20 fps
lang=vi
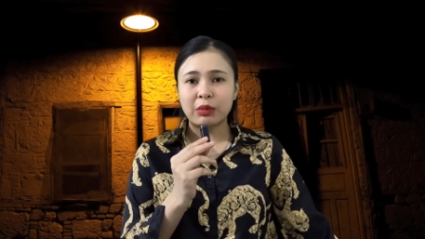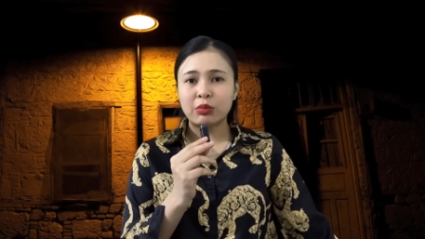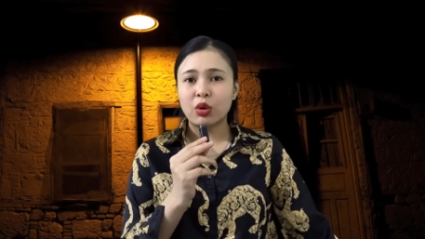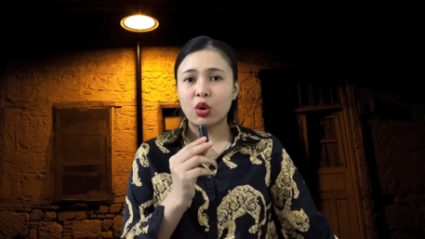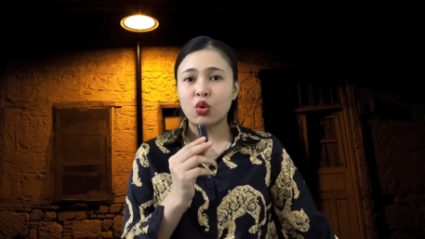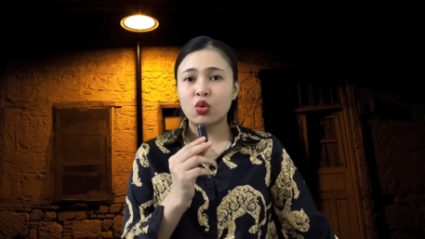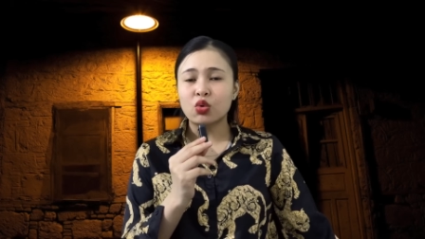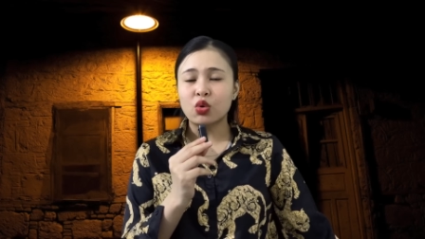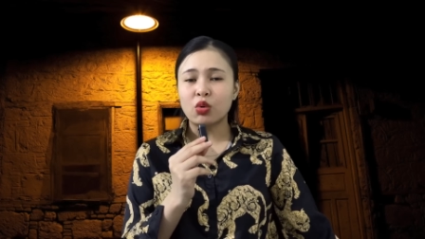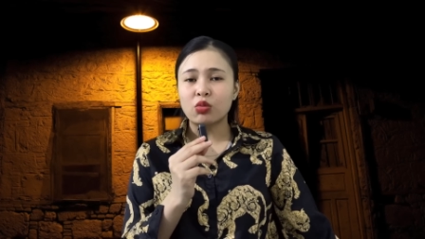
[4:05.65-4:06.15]
bà
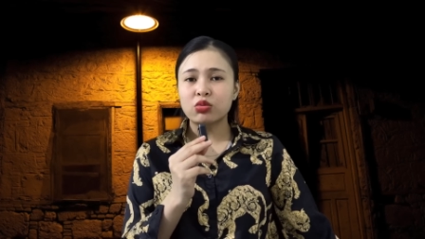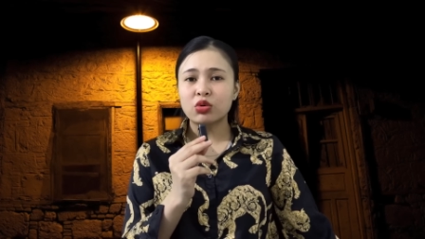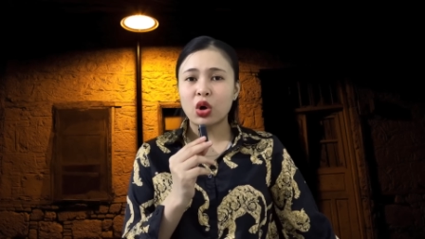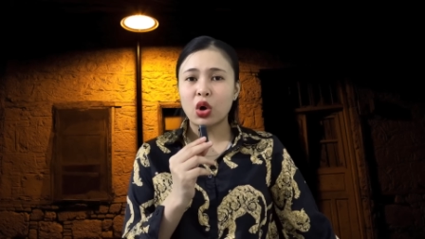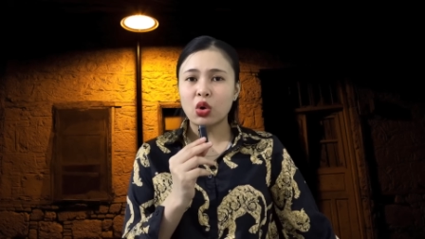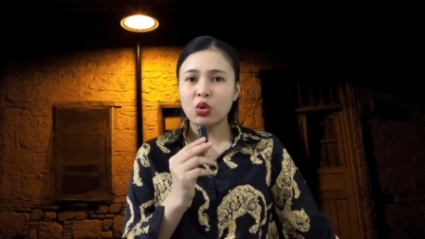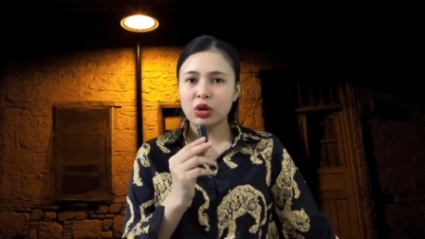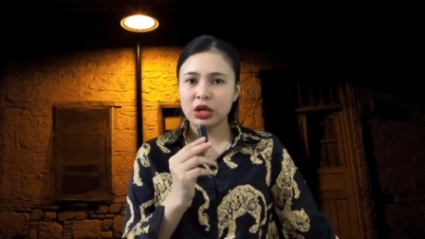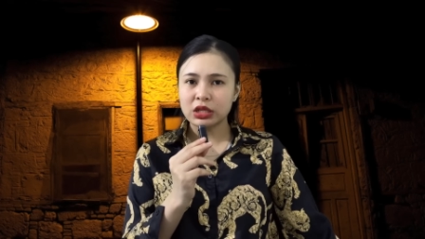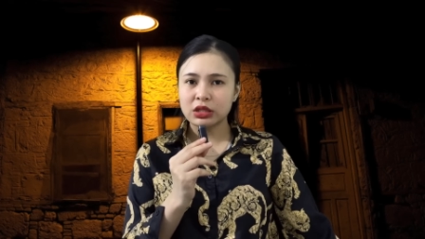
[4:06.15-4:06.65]
mụ cũng
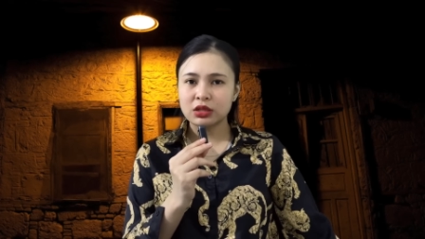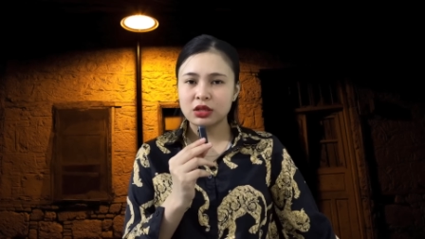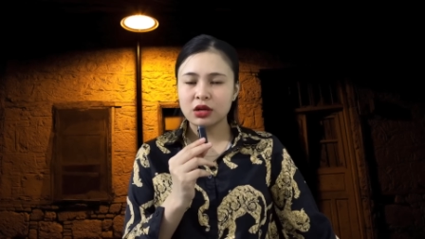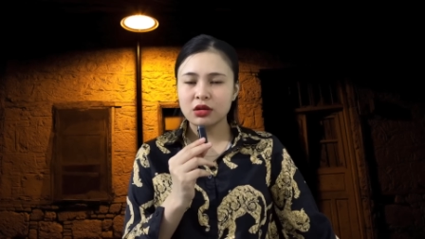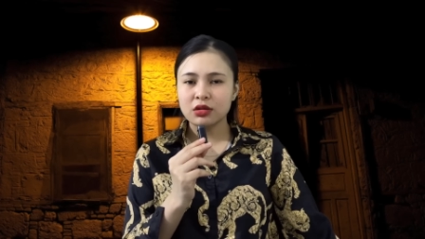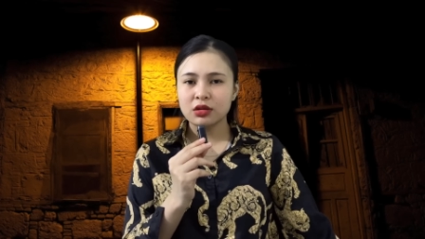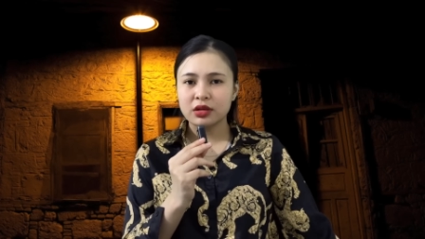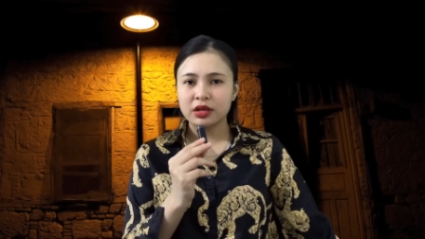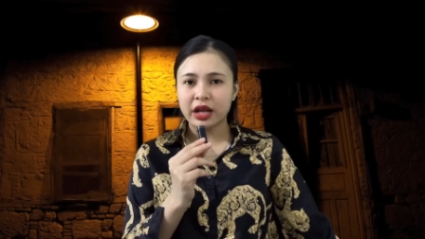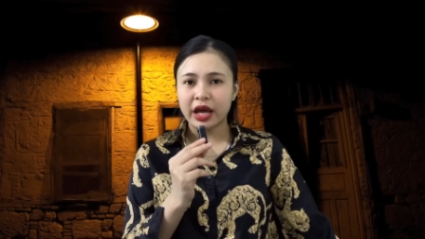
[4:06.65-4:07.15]
cố hết
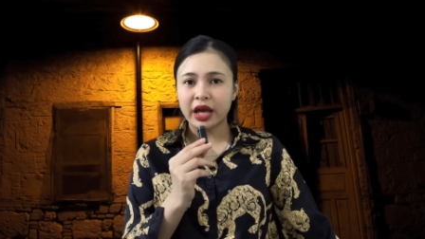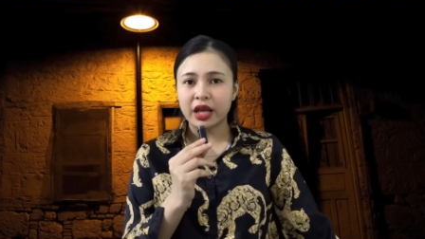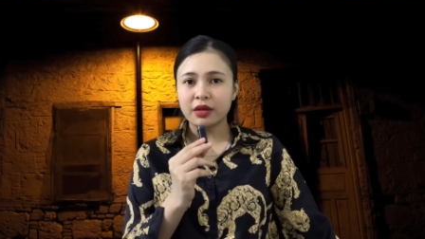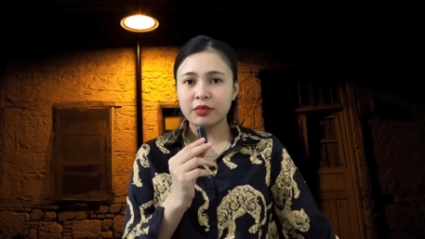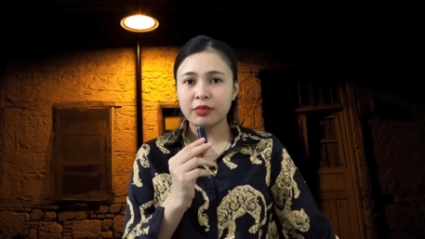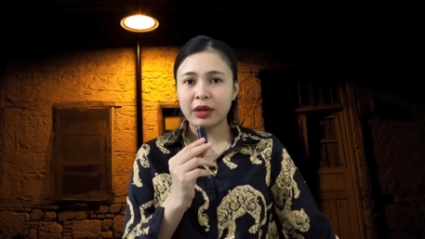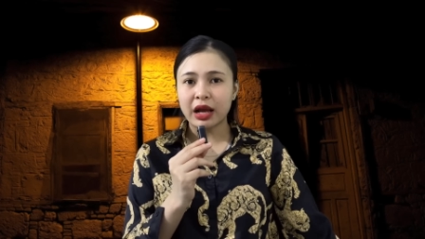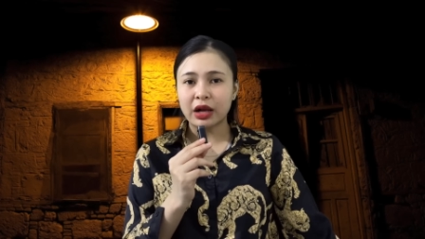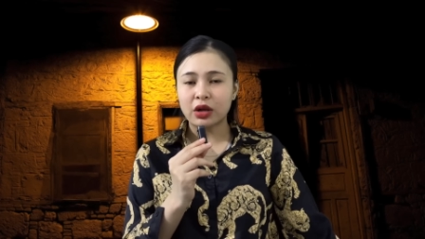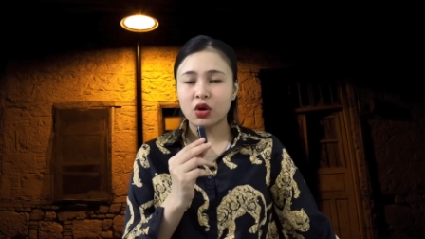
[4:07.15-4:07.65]
sức
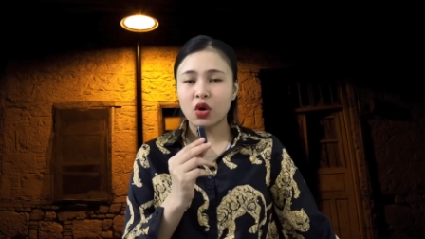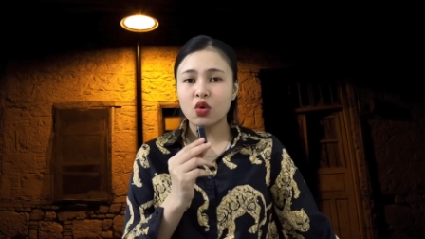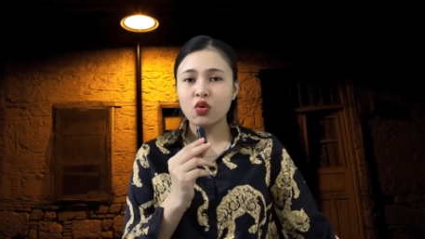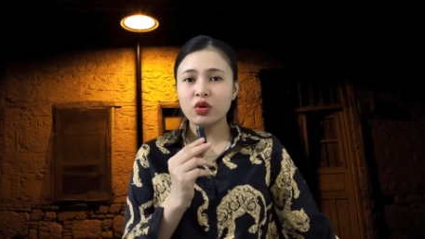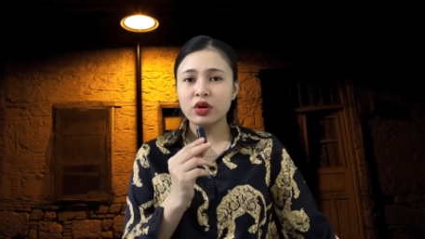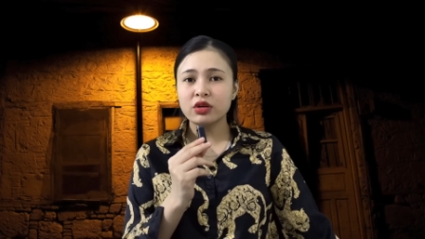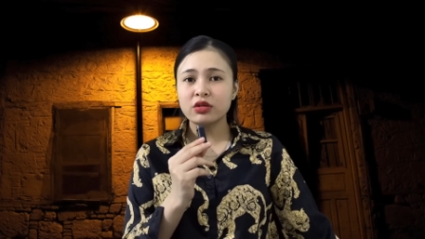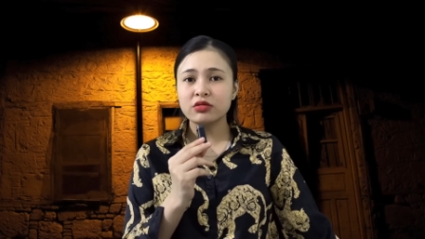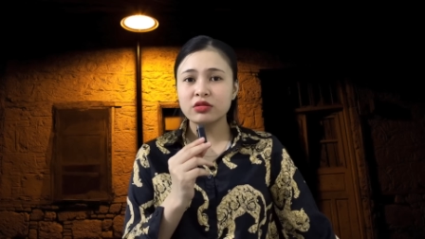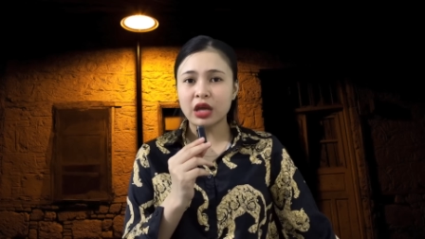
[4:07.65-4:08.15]
để mà
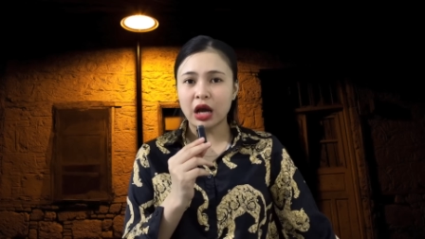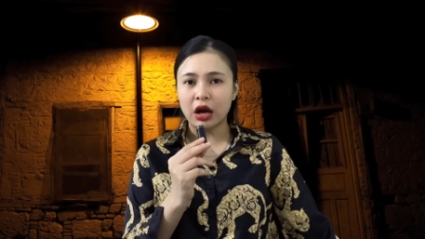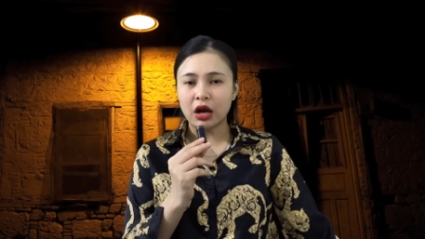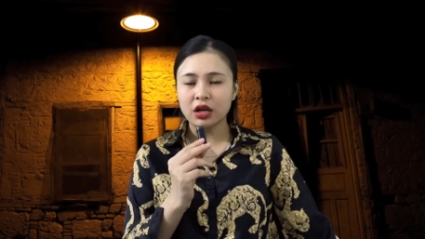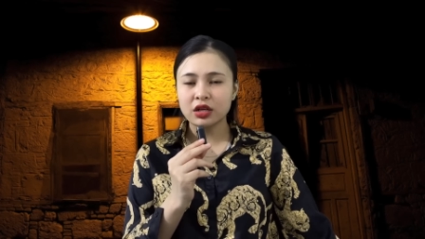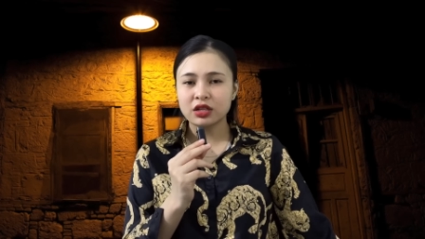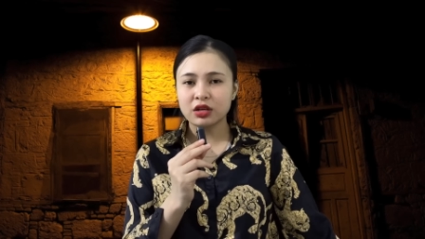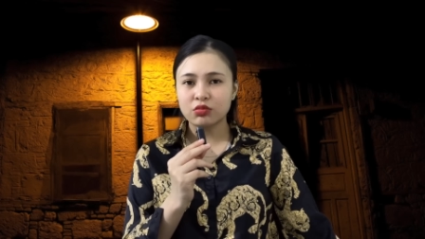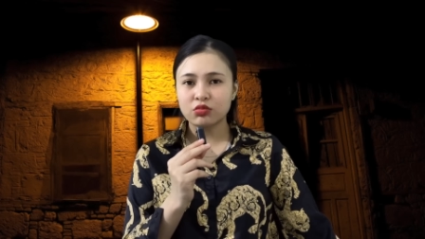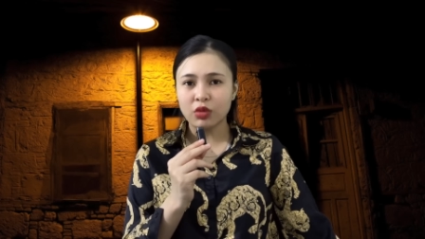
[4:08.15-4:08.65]
cứu cái đứa
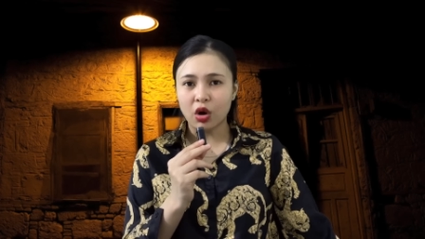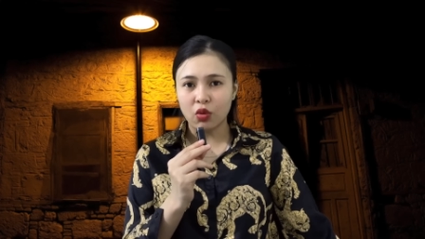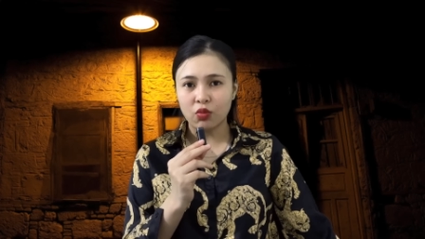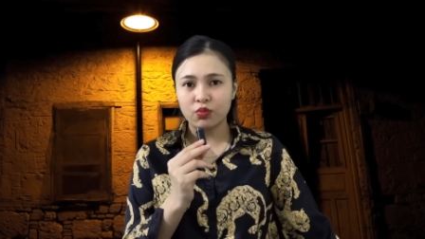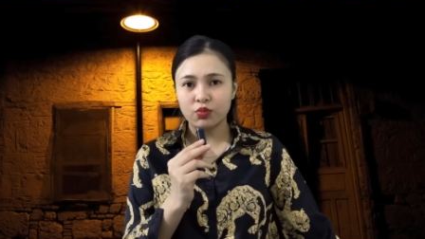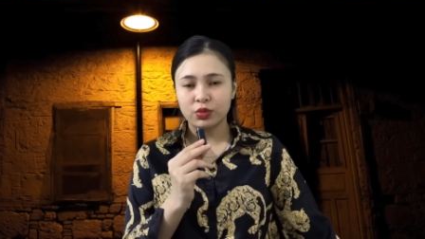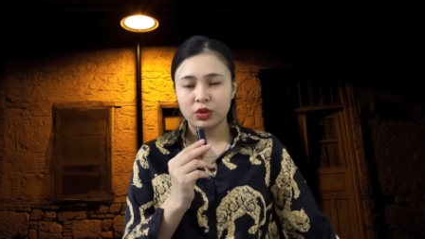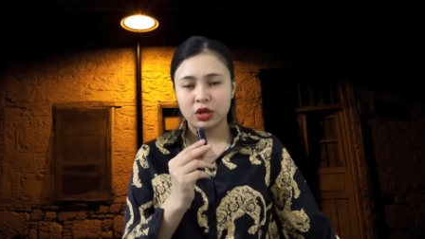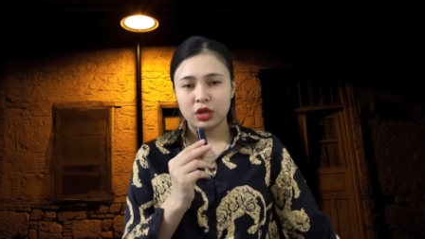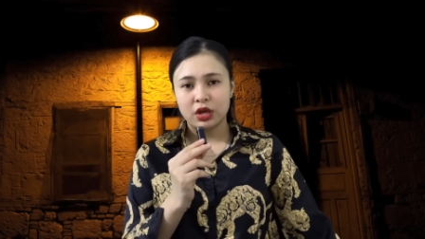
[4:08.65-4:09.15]
nhỏ trong
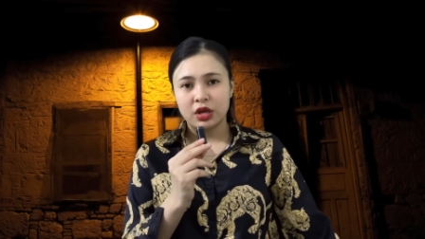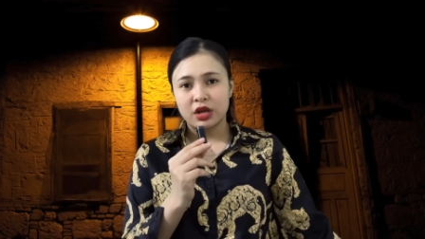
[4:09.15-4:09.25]
bụng.